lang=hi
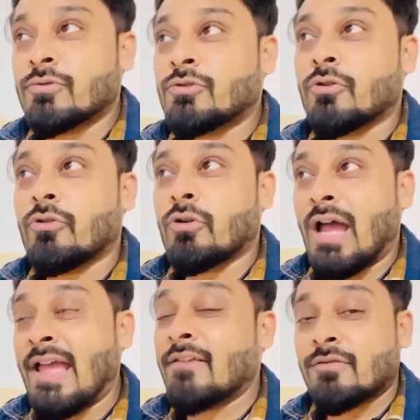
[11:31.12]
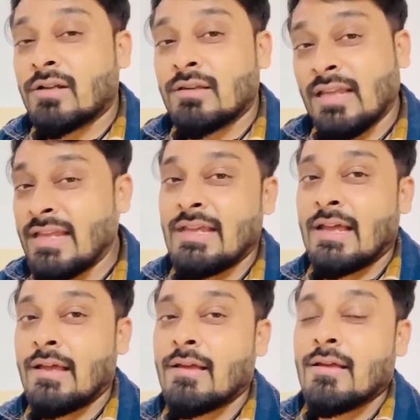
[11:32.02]
जो आंसर नहीं
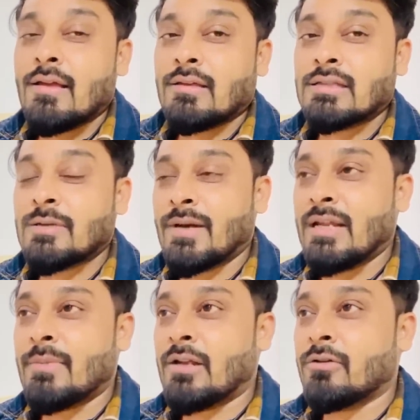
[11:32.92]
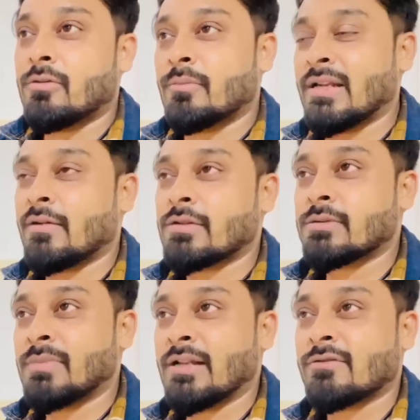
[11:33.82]
है जैसे मैंने मान लो मैंने सोचा
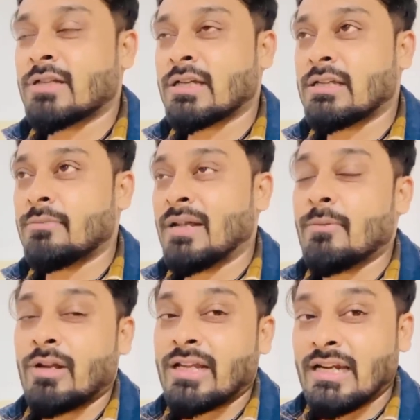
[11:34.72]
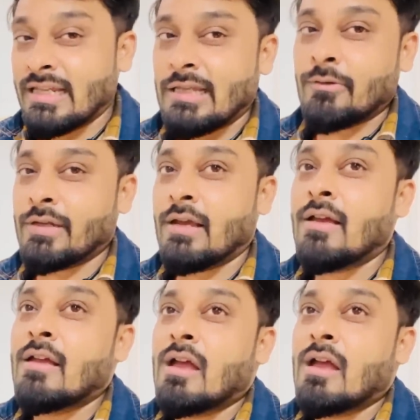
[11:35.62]
मैंने सोचा कि मैंने बोला कि लड़की हुई है